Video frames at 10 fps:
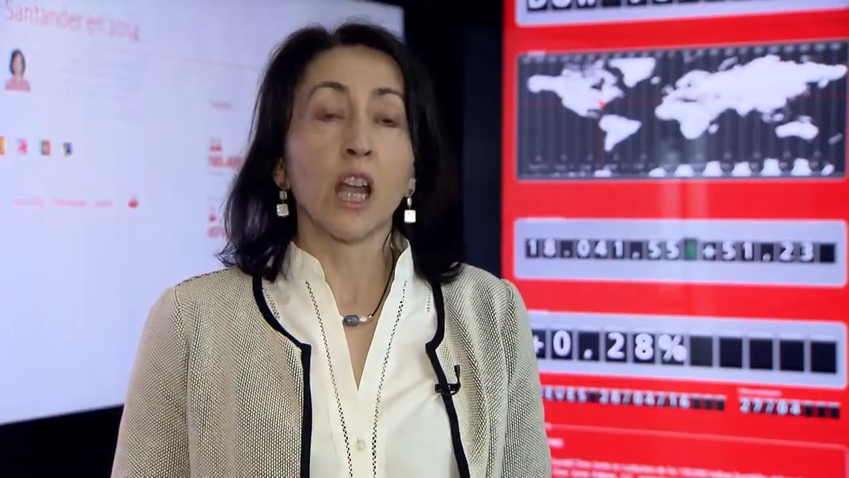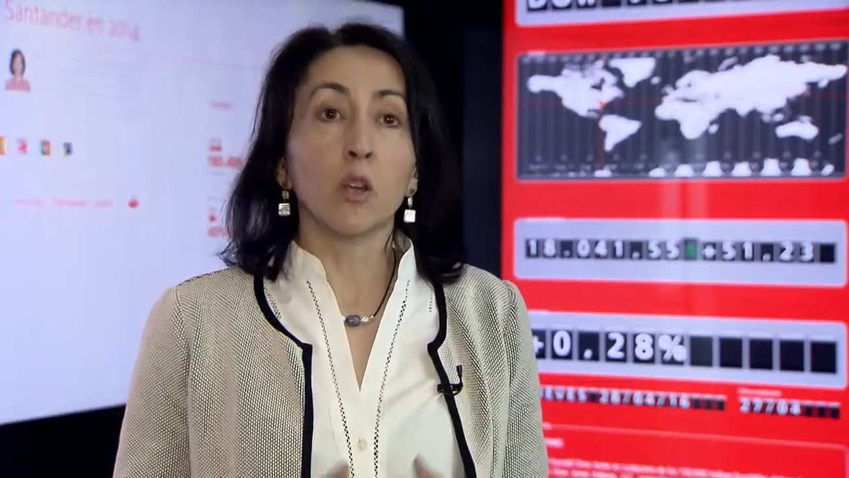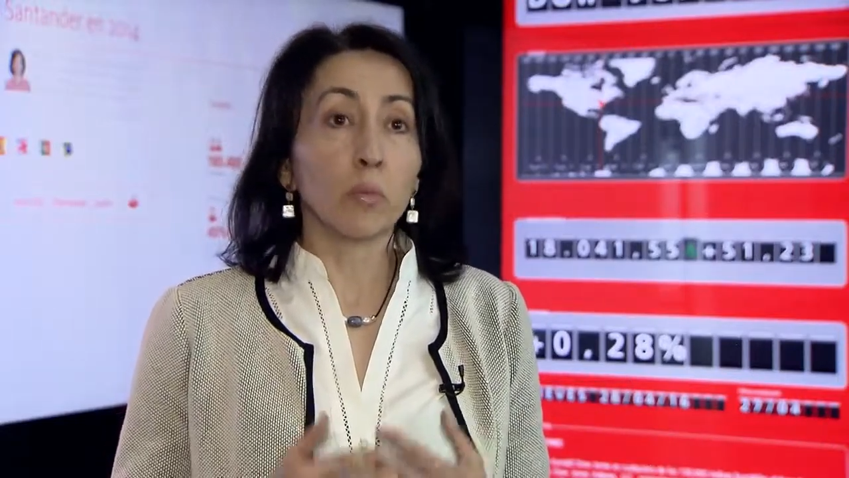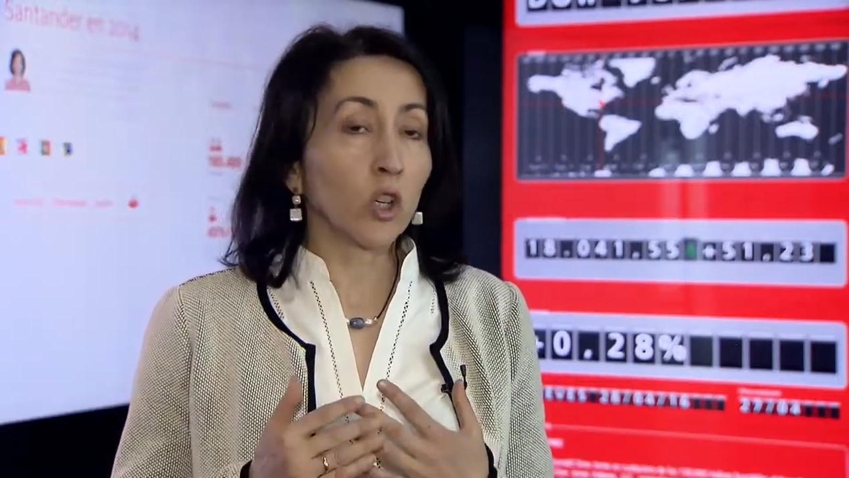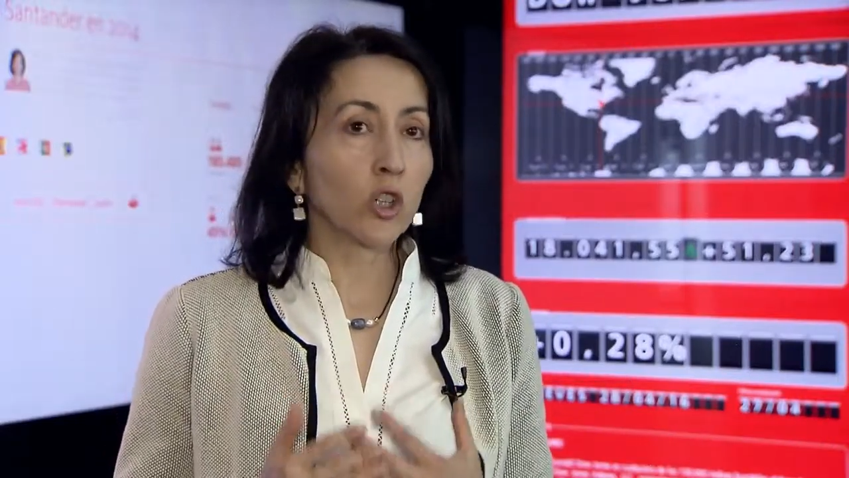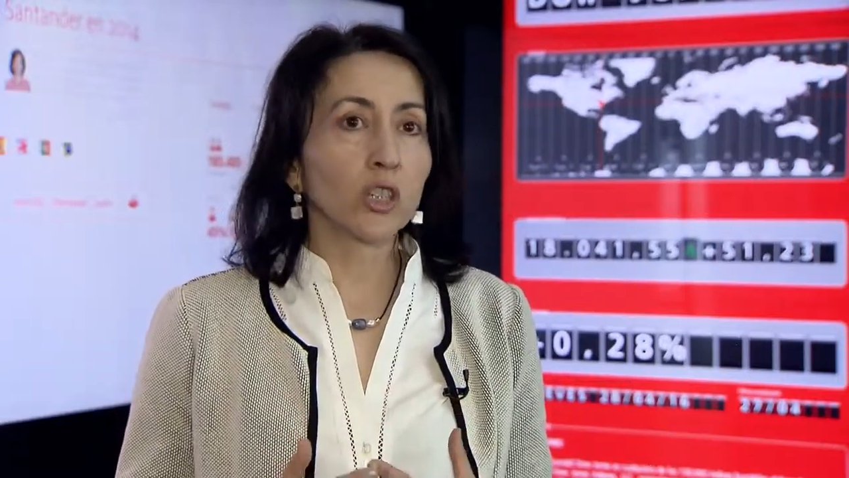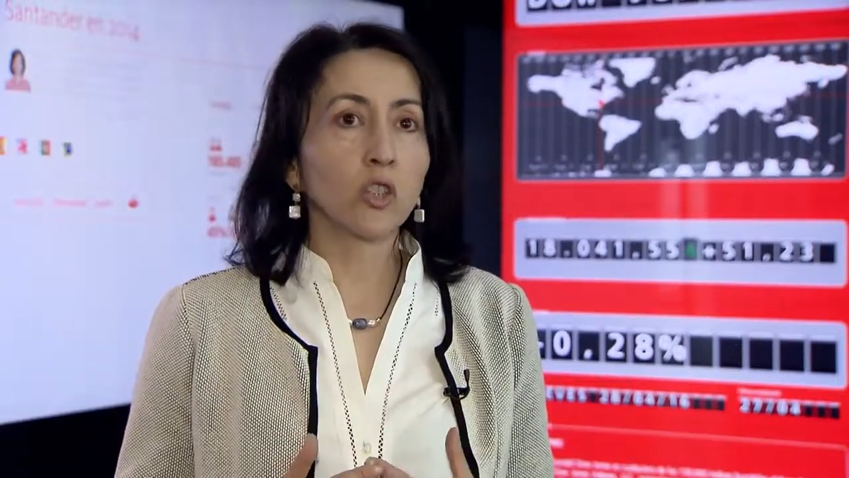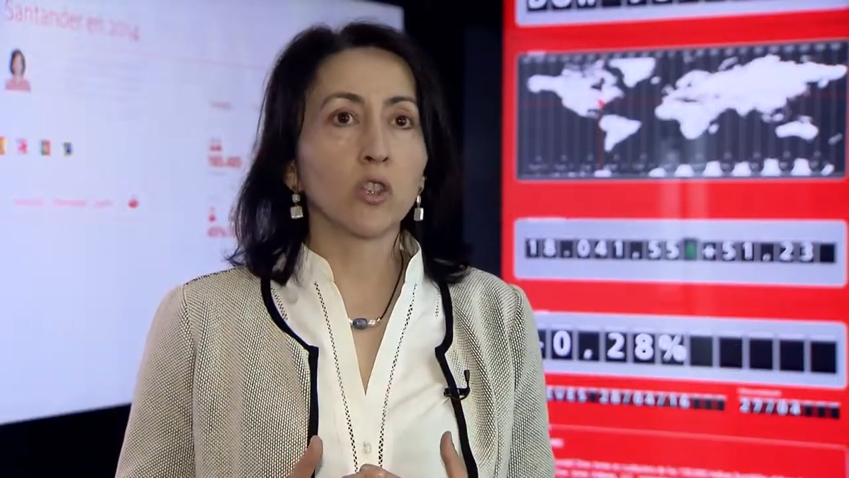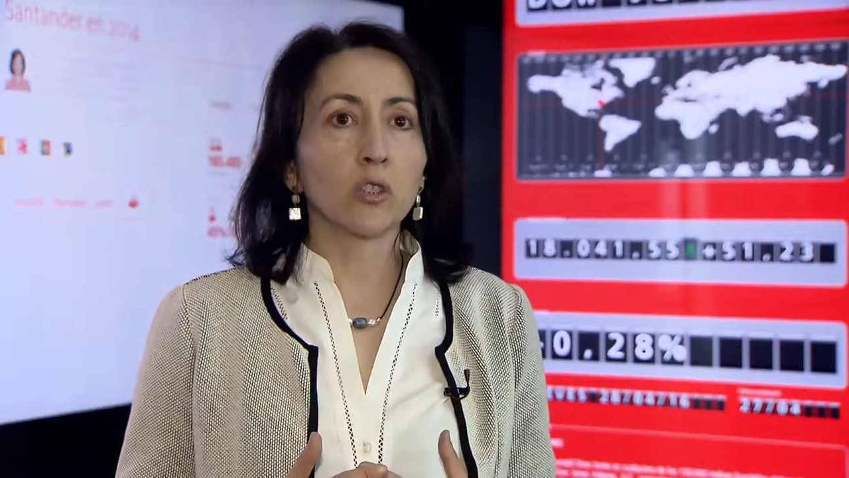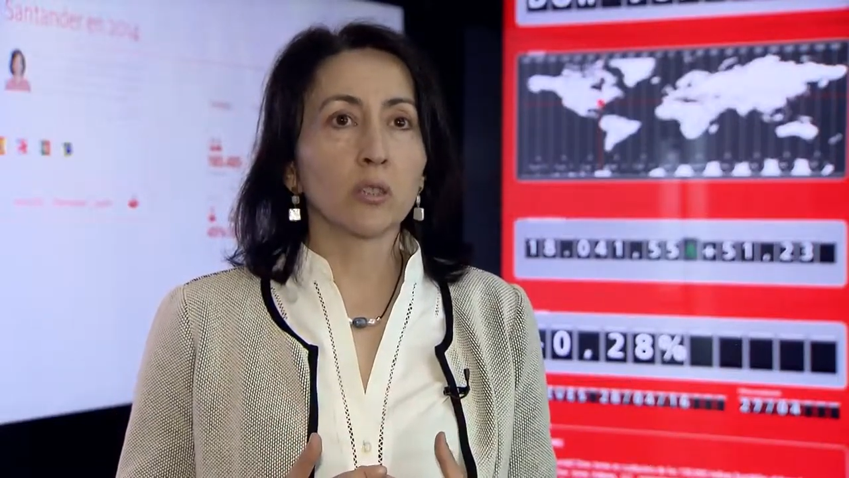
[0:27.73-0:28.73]
Lo mejor de
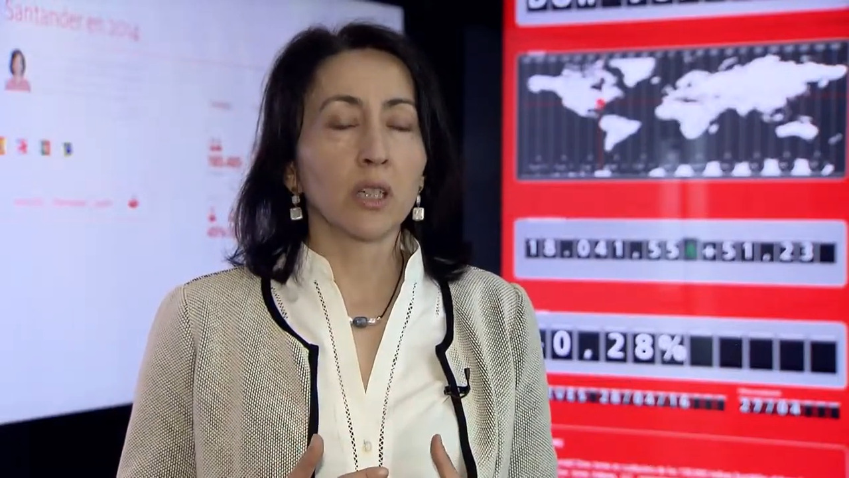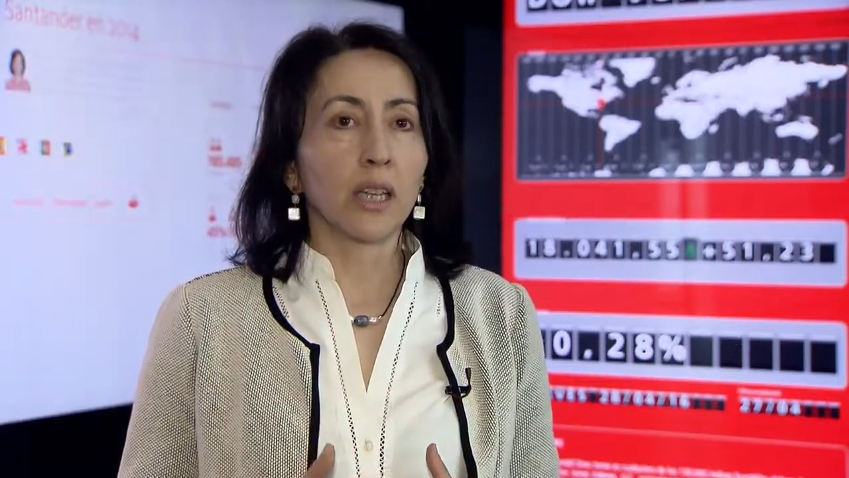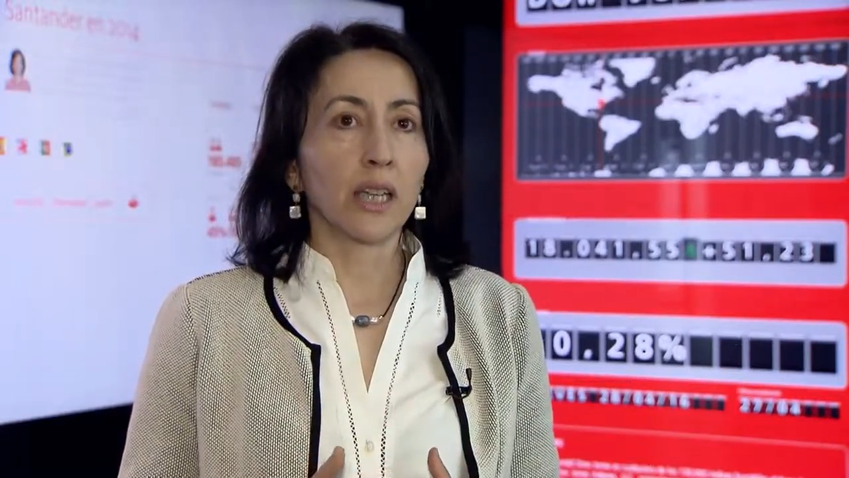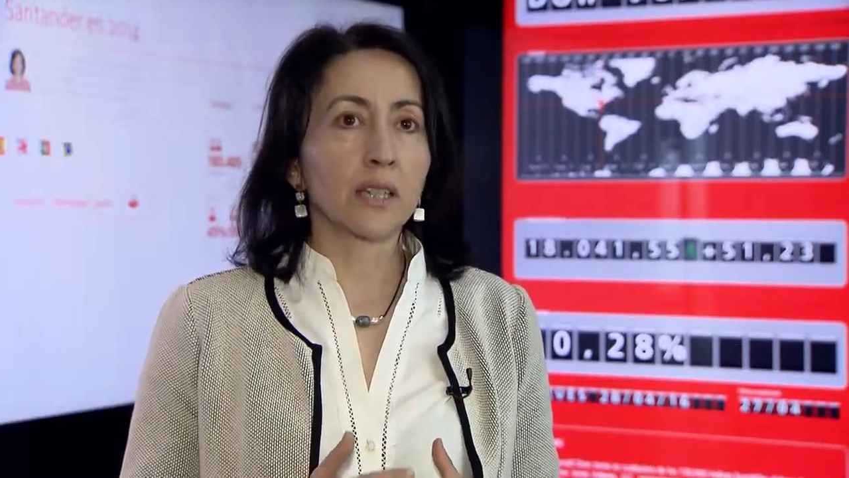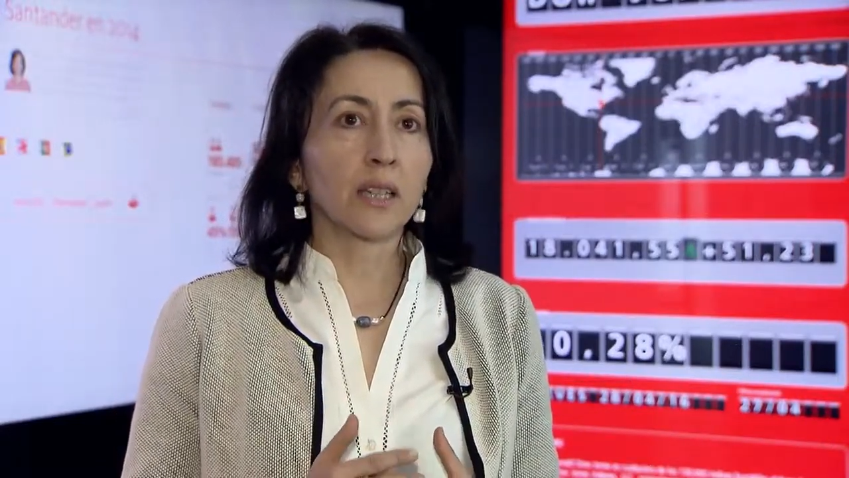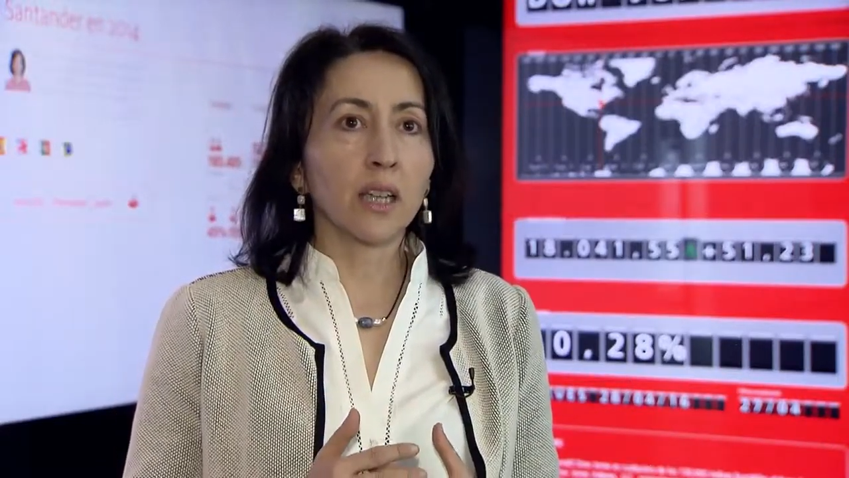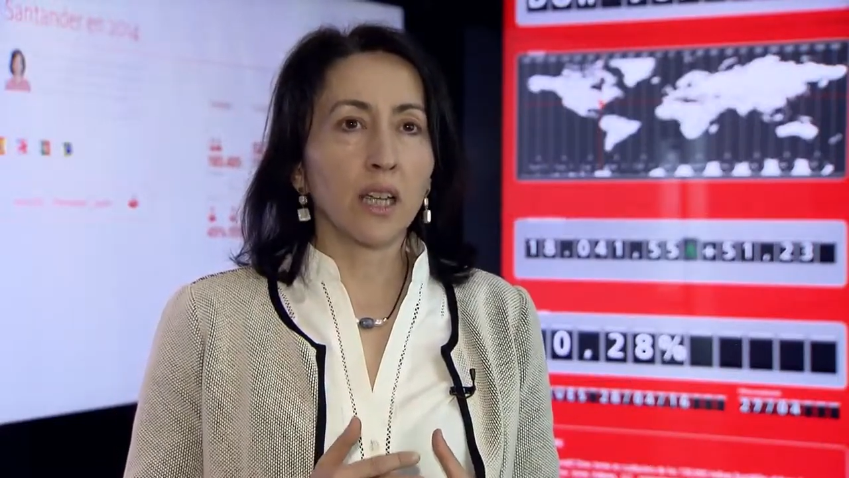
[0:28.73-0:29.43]
todo es que